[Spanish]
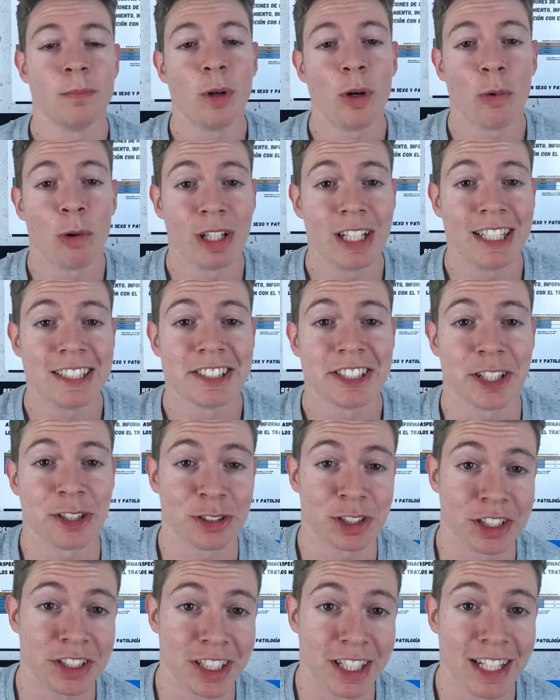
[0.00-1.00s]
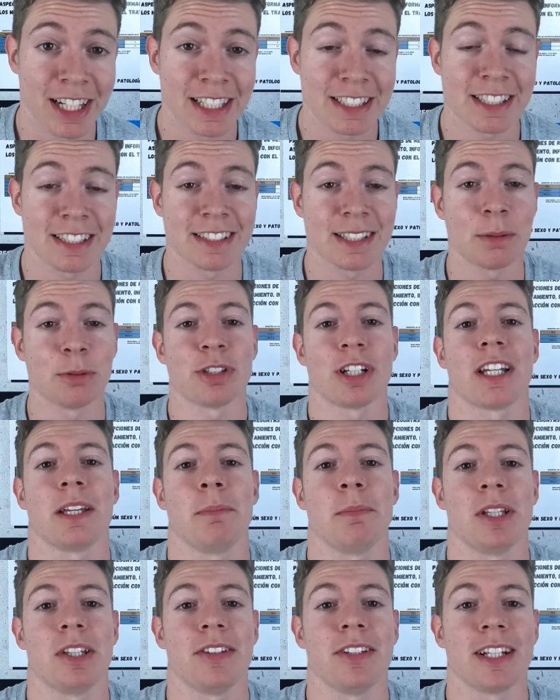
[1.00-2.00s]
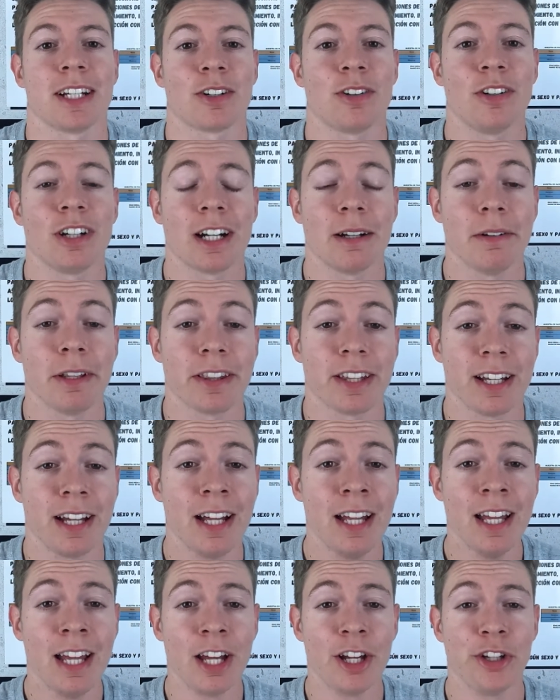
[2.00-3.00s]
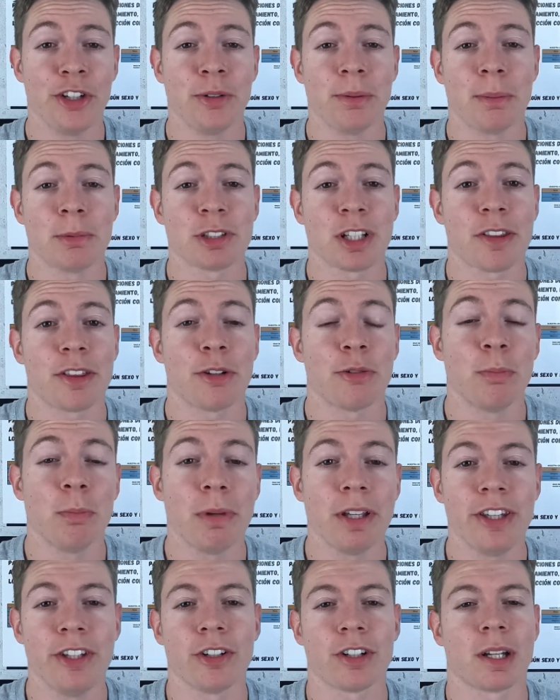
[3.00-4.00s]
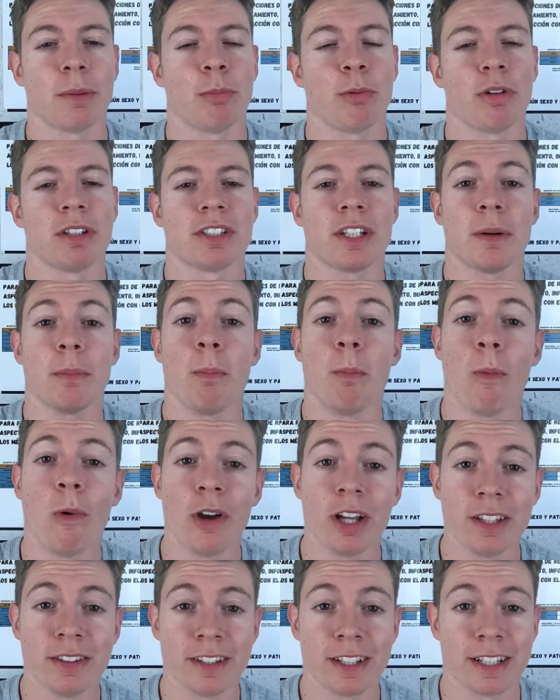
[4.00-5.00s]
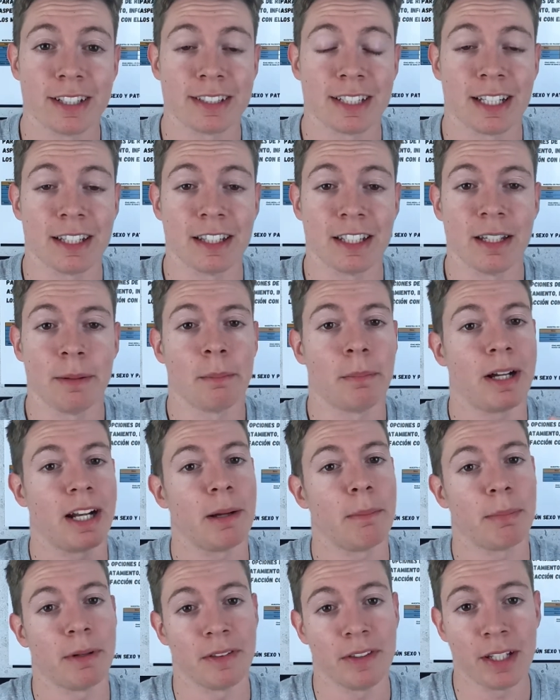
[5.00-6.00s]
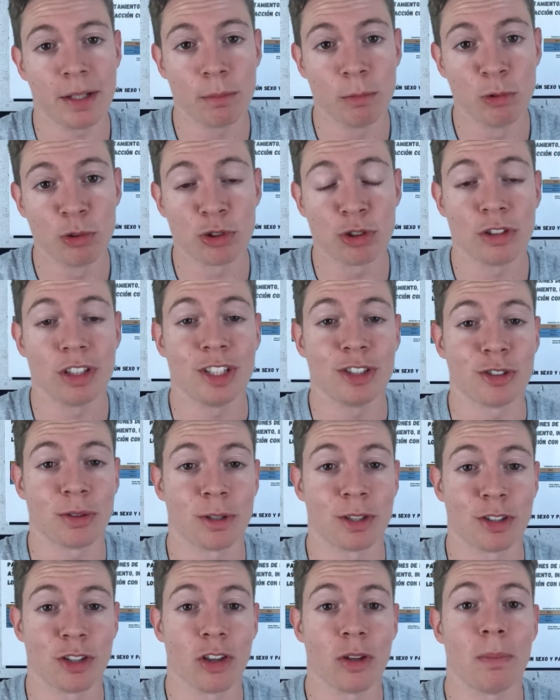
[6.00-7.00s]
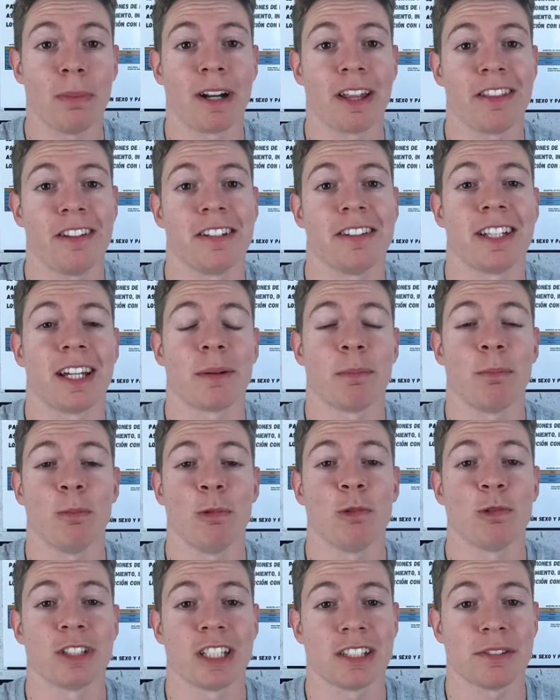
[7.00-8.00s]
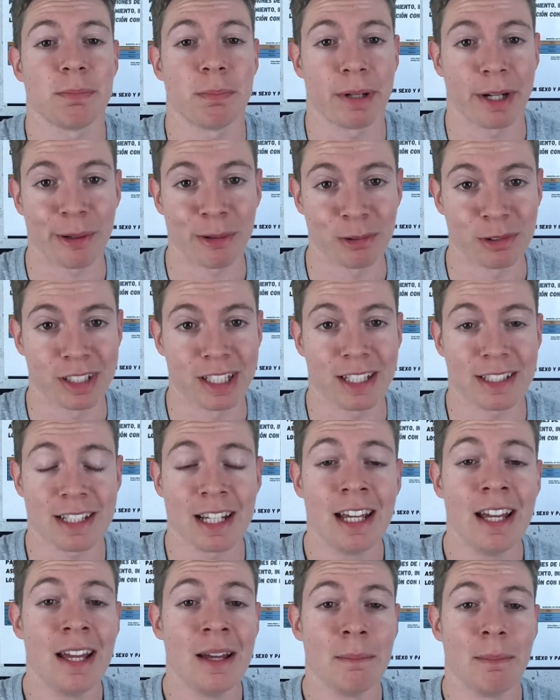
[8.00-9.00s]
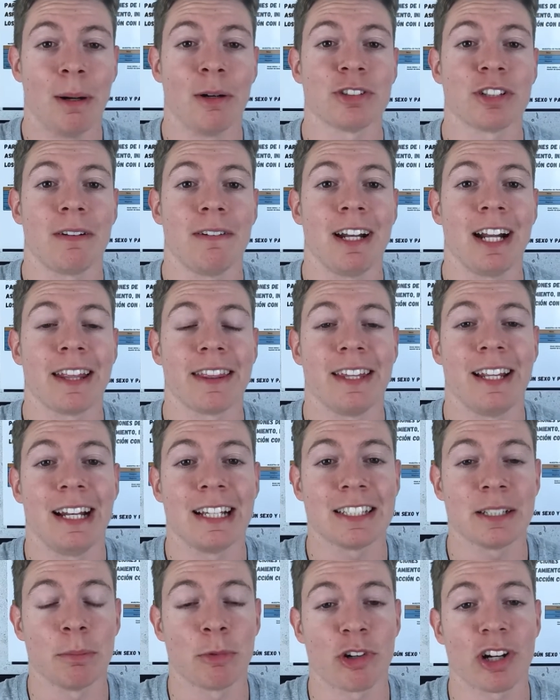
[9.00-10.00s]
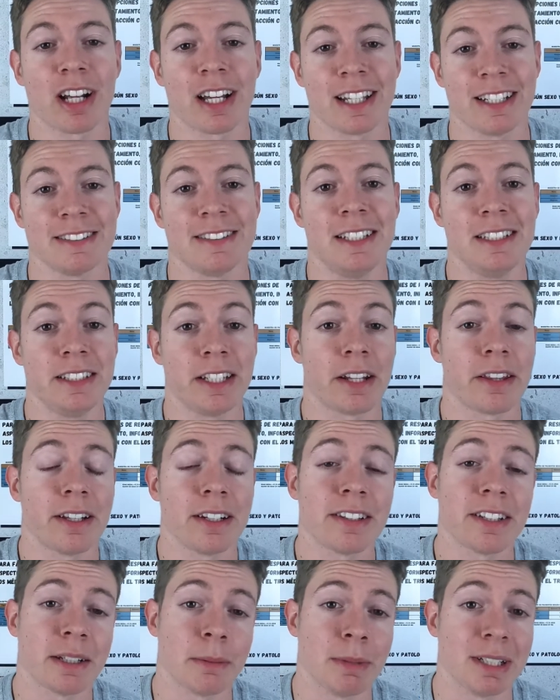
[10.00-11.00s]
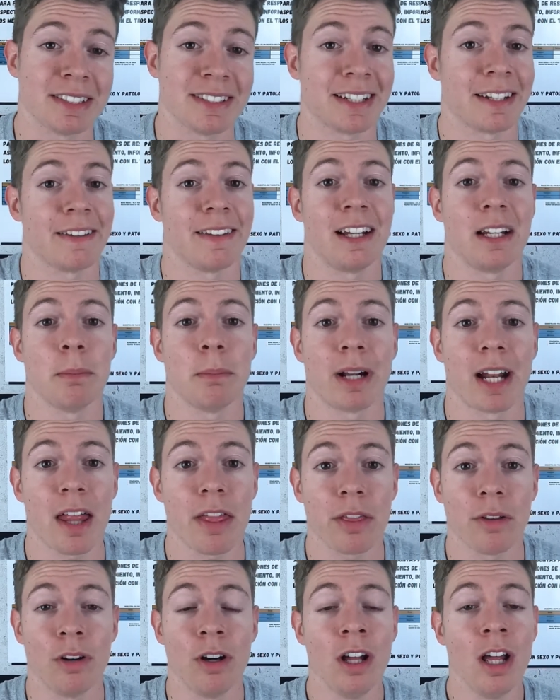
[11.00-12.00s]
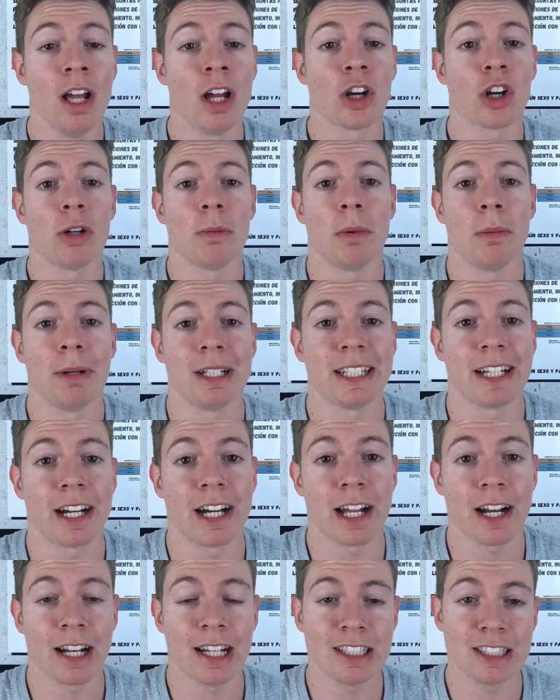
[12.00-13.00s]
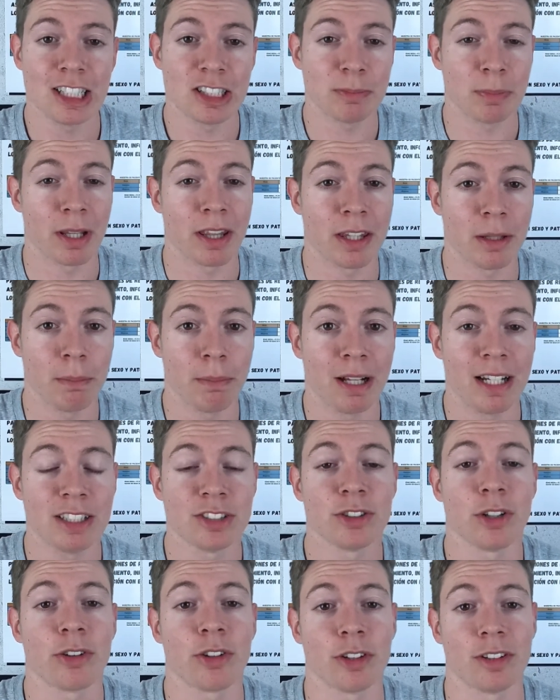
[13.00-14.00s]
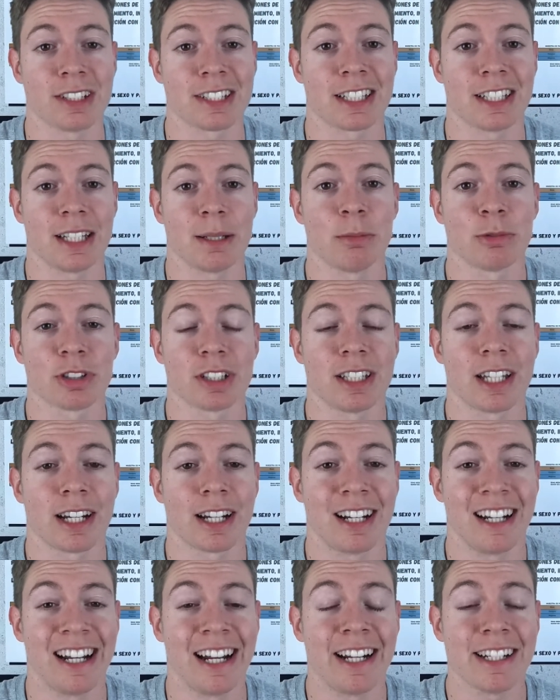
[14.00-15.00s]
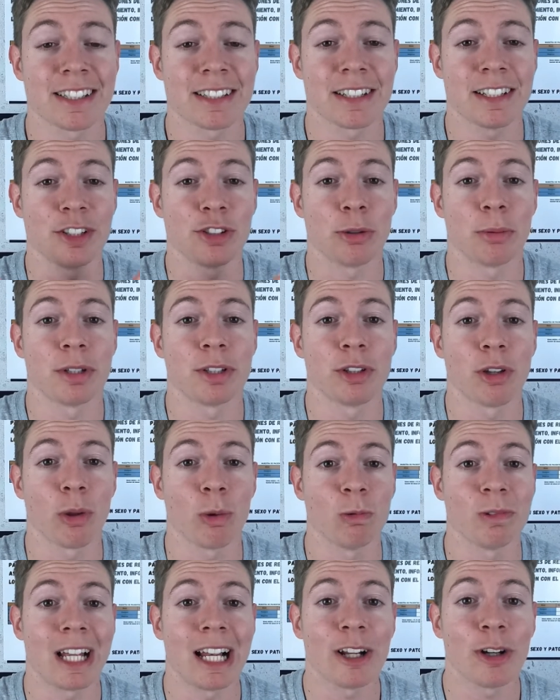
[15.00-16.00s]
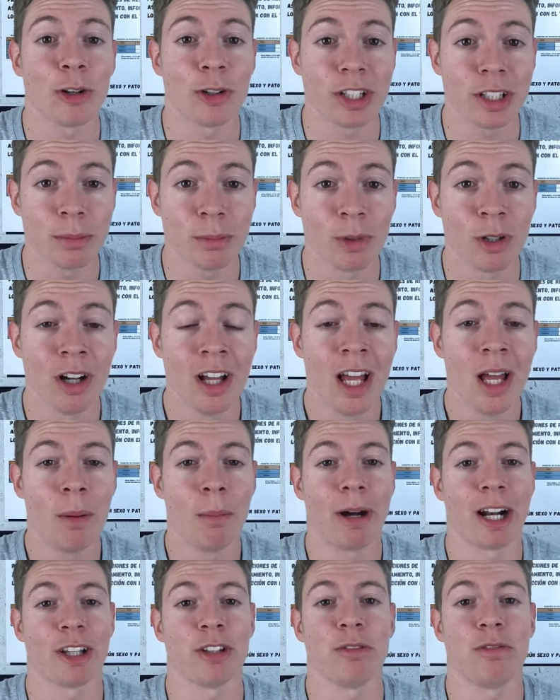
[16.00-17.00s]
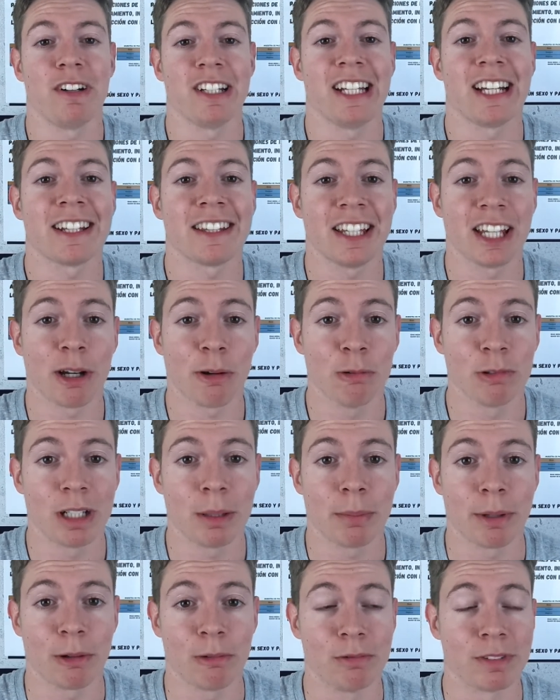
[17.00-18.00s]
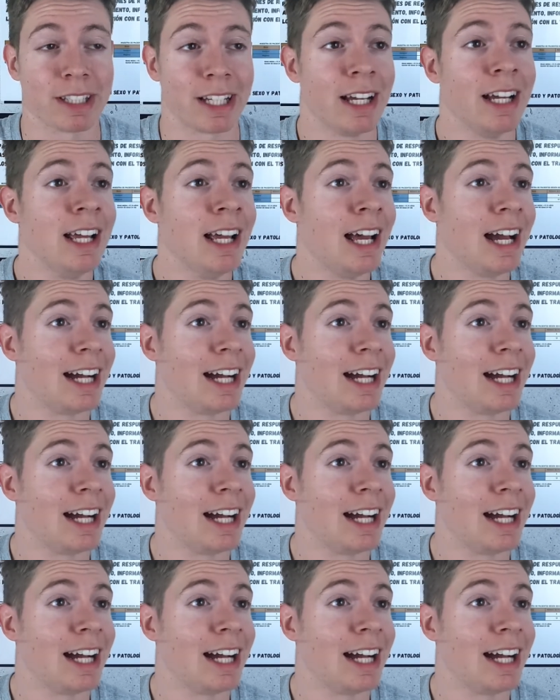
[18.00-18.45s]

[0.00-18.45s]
Muy buenas chicos y chicas, estamos aquí en Medicina con Cabeza y hoy vamos a hacer un vídeo que puede ser muy interesante para aprender mucho y sobre todo para acertar muchas preguntas. Vamos a hablar de las hemorragias del tercer trimestre del embarazo, cómo manejarlas, las principales nociones que tenemos que tener claras y sobre todo un algoritmo para no fallar ninguna pregunta.